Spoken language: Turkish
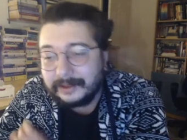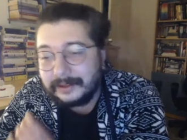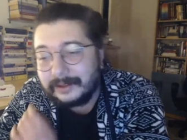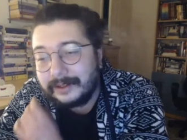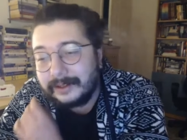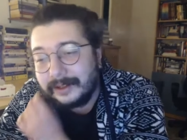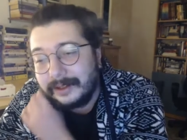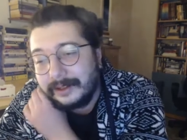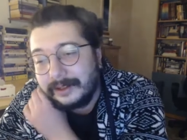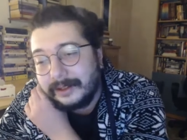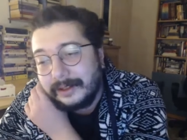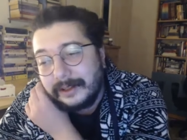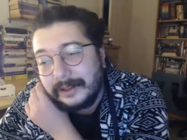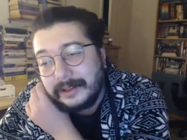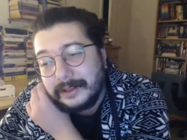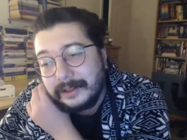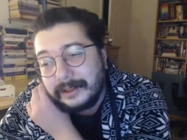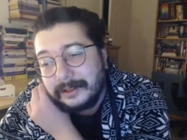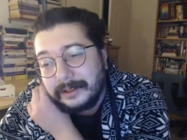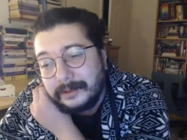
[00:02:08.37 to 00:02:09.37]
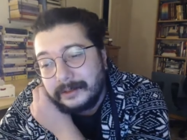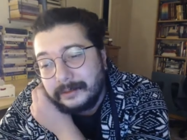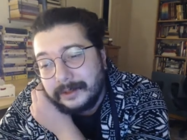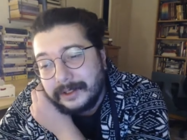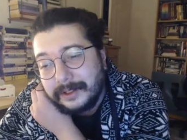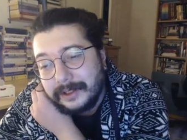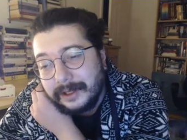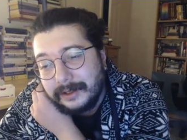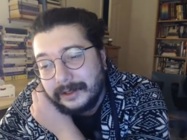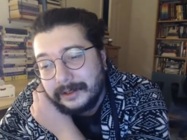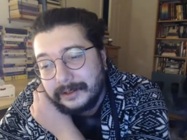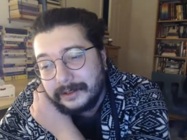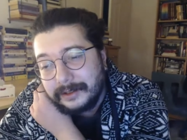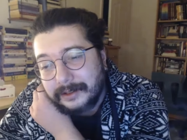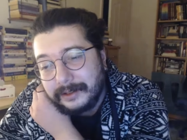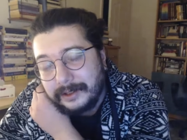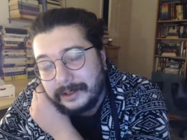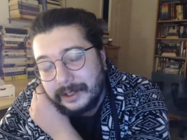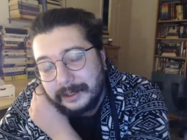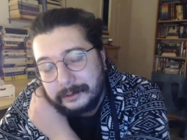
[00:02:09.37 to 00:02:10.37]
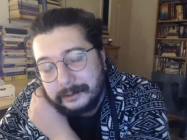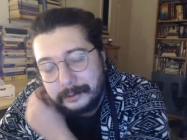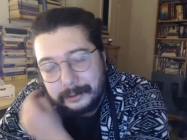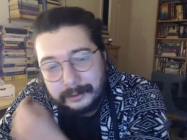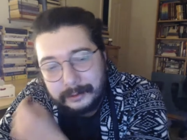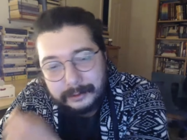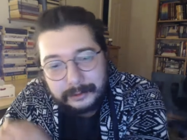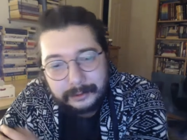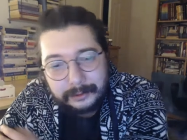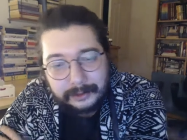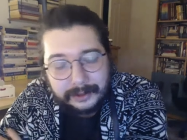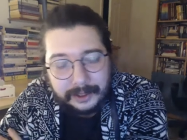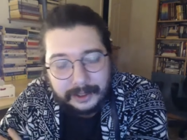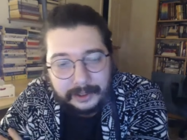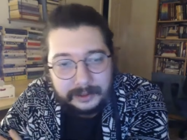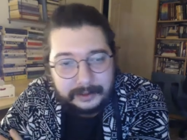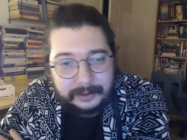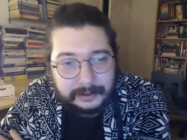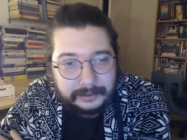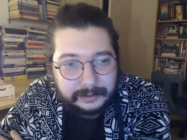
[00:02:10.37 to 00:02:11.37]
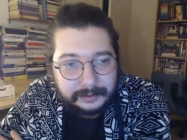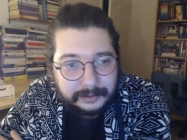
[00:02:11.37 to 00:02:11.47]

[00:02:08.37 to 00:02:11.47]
Değil de yaşadığımız yer Hristiyan çoğunluktaydı.